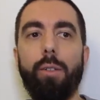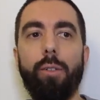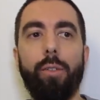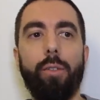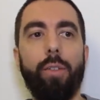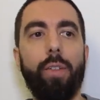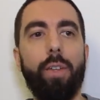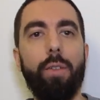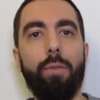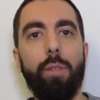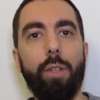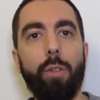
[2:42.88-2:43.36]

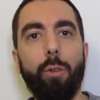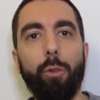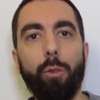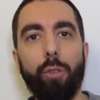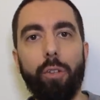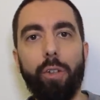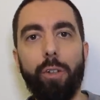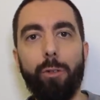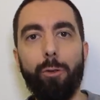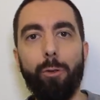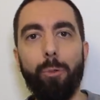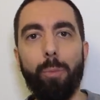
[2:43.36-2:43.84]
c'est évident
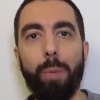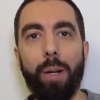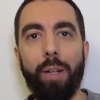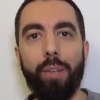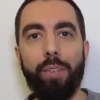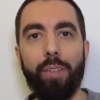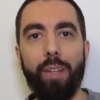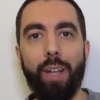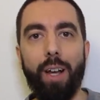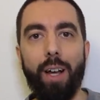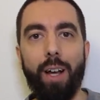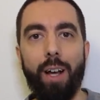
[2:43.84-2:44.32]
que si tu
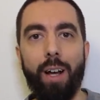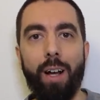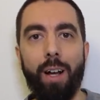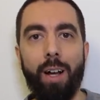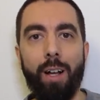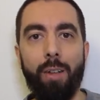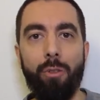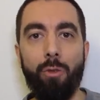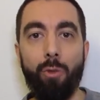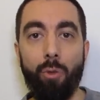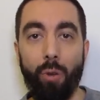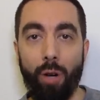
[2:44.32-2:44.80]
passes
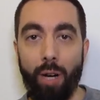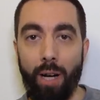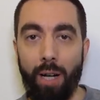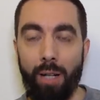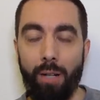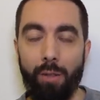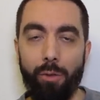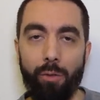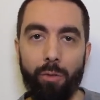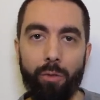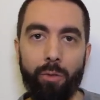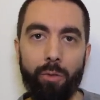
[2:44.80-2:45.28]
un
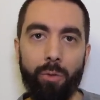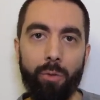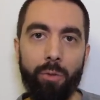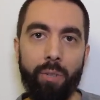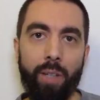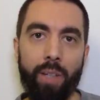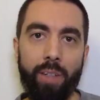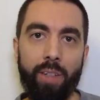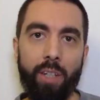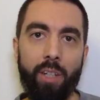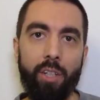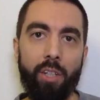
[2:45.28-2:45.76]
oral
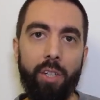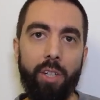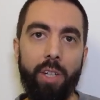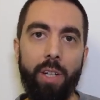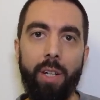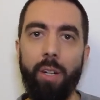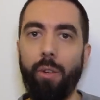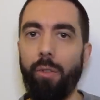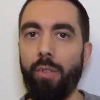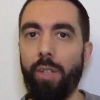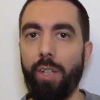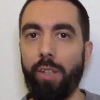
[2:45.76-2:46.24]

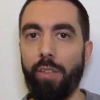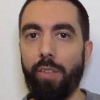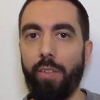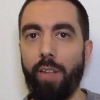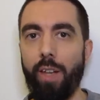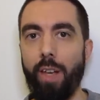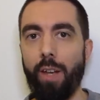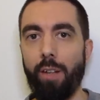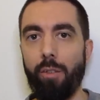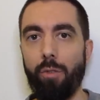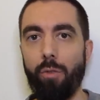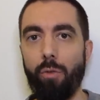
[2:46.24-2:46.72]
d'attaché en
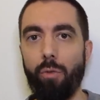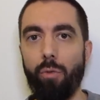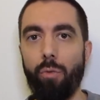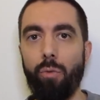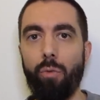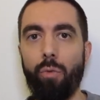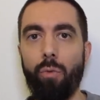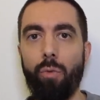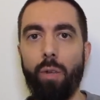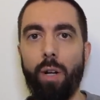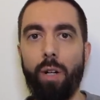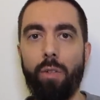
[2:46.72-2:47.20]
externe
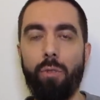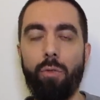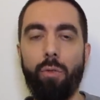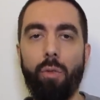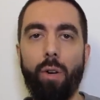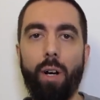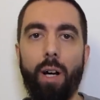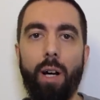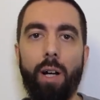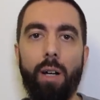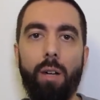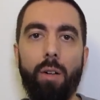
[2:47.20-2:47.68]
ou un
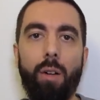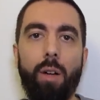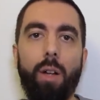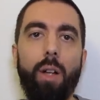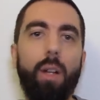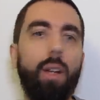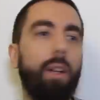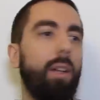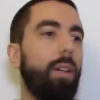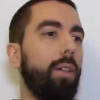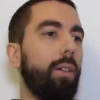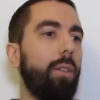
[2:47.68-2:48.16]
oral
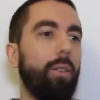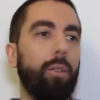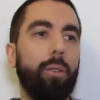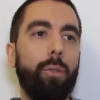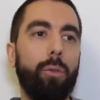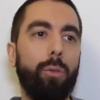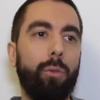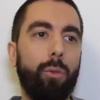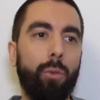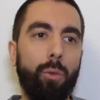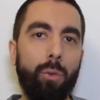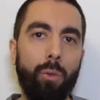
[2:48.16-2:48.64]

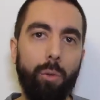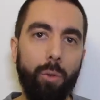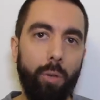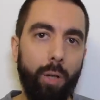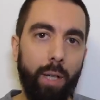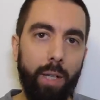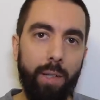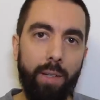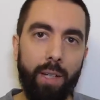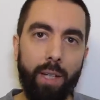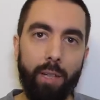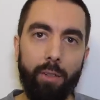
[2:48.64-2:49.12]
euh, de
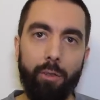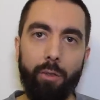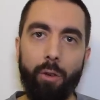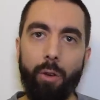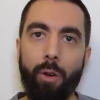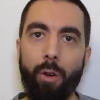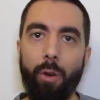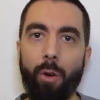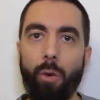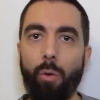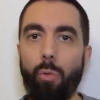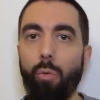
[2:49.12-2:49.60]

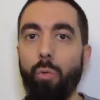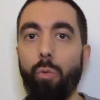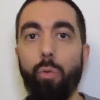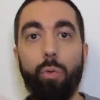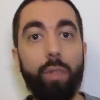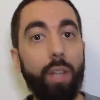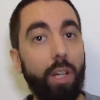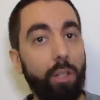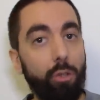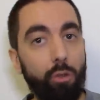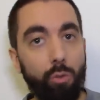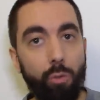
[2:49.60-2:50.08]
rédacteur
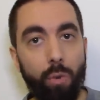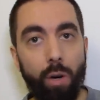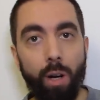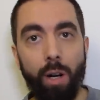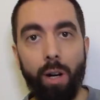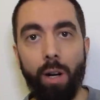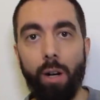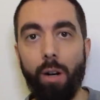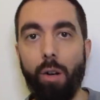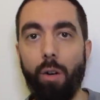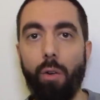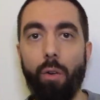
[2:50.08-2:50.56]
ou
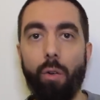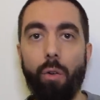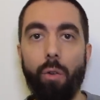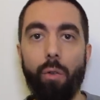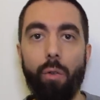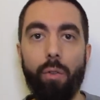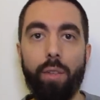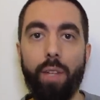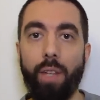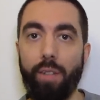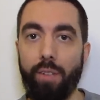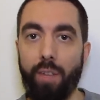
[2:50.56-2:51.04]
d'adjoint
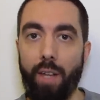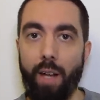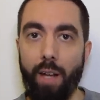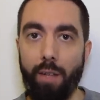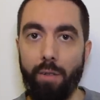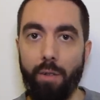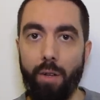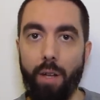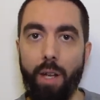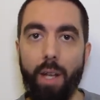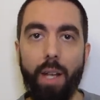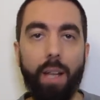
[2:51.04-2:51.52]
en
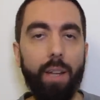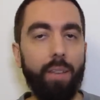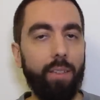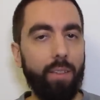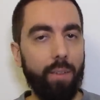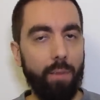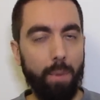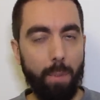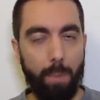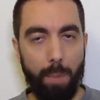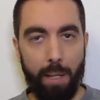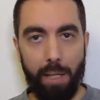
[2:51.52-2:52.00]
interne,
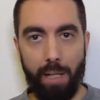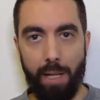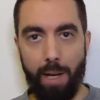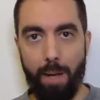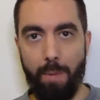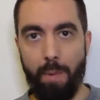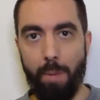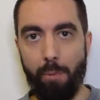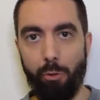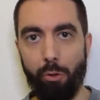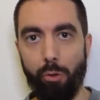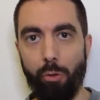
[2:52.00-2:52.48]
ça va pas être
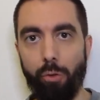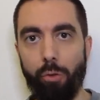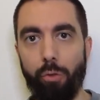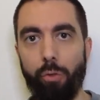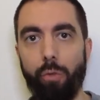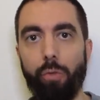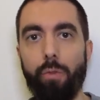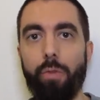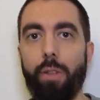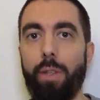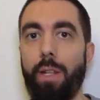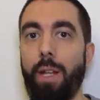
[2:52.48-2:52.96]
la même
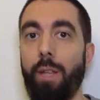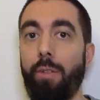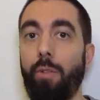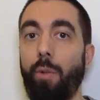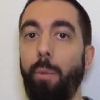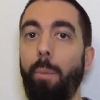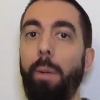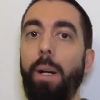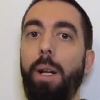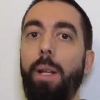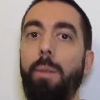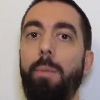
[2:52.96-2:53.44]
chose, on
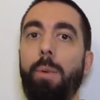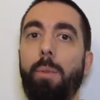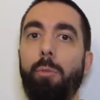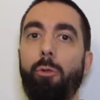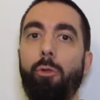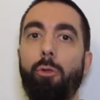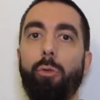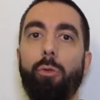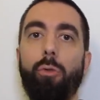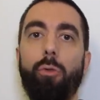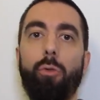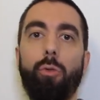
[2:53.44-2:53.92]
n'attend pas les mêmes
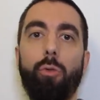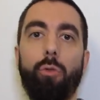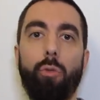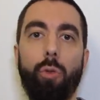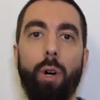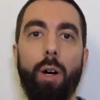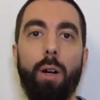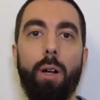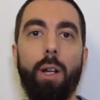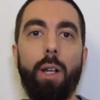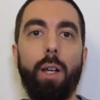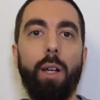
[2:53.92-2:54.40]
choses de
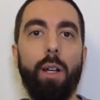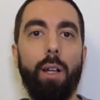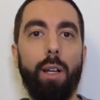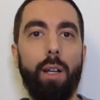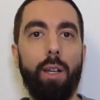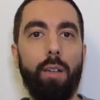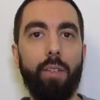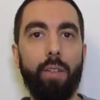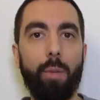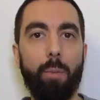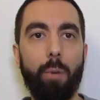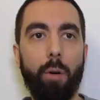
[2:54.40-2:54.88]
toi.
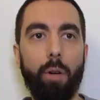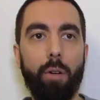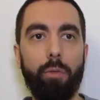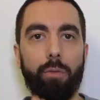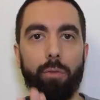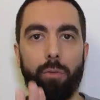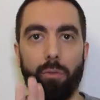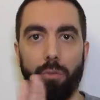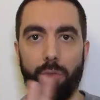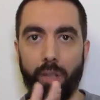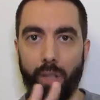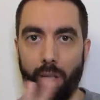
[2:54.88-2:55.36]
Les épreuves
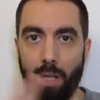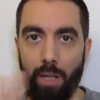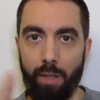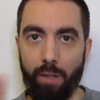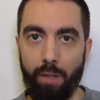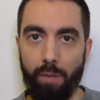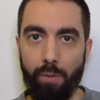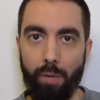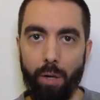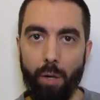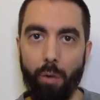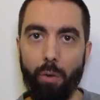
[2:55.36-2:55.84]
sont très
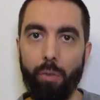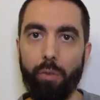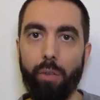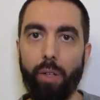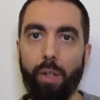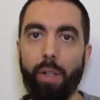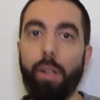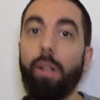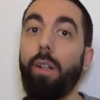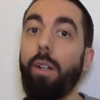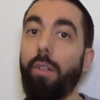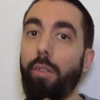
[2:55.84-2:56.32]
différentes,
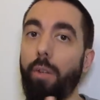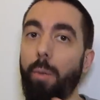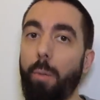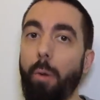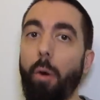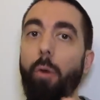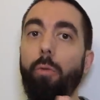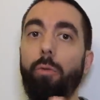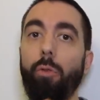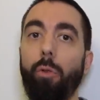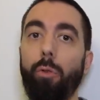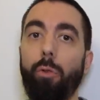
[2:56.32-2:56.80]
hein, les
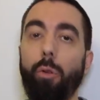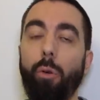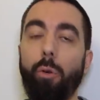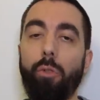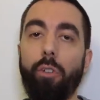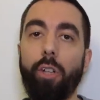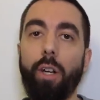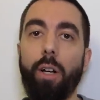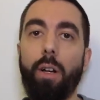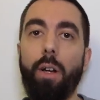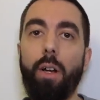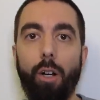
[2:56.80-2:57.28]
épreuves
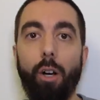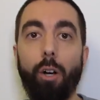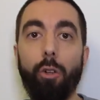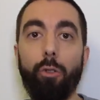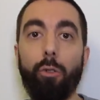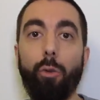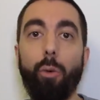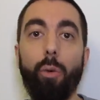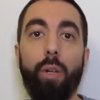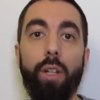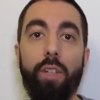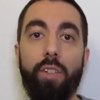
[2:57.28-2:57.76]
d'entretien,
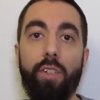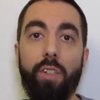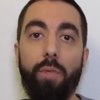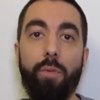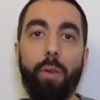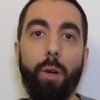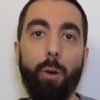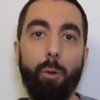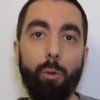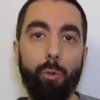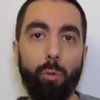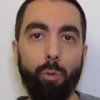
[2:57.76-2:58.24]
entre les
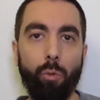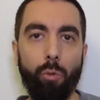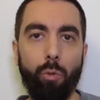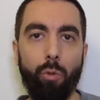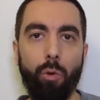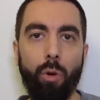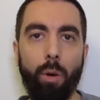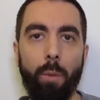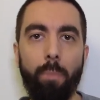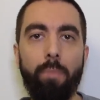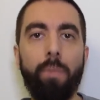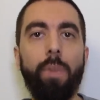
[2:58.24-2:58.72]
différents
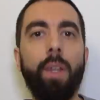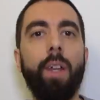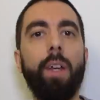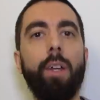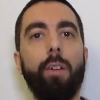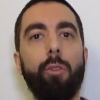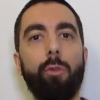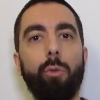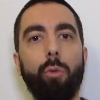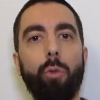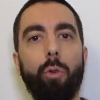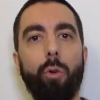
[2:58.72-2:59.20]
concours.
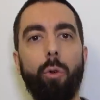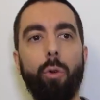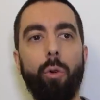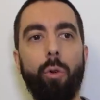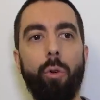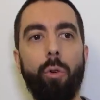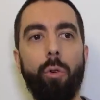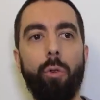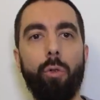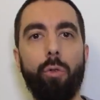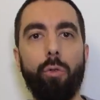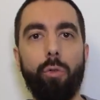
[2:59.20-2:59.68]
Donc
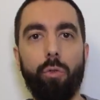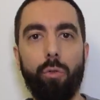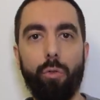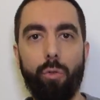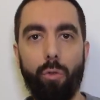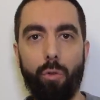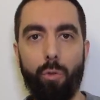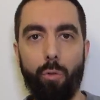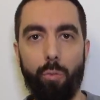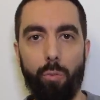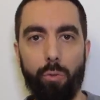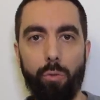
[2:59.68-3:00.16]
euh,
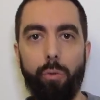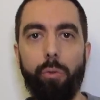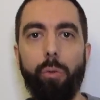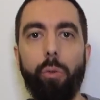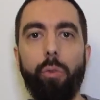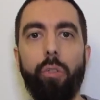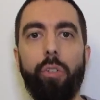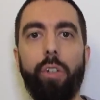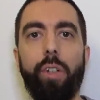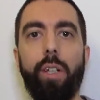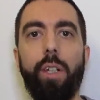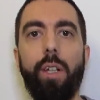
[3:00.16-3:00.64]
le but
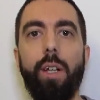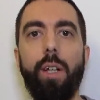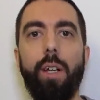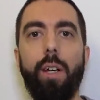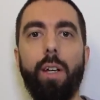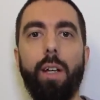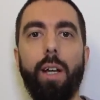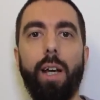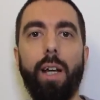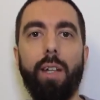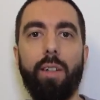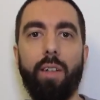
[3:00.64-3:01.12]
aussi,
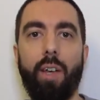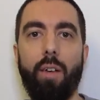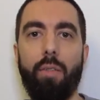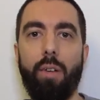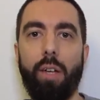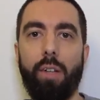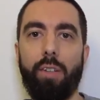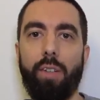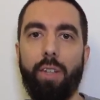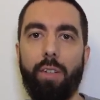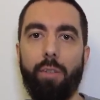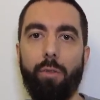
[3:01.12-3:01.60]
à
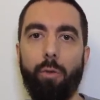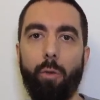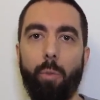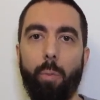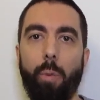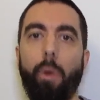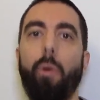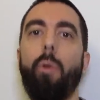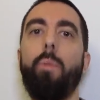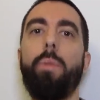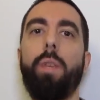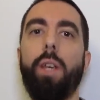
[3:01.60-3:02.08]
travers cette
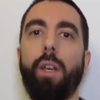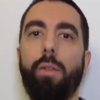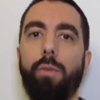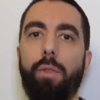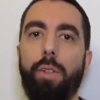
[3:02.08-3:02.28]
première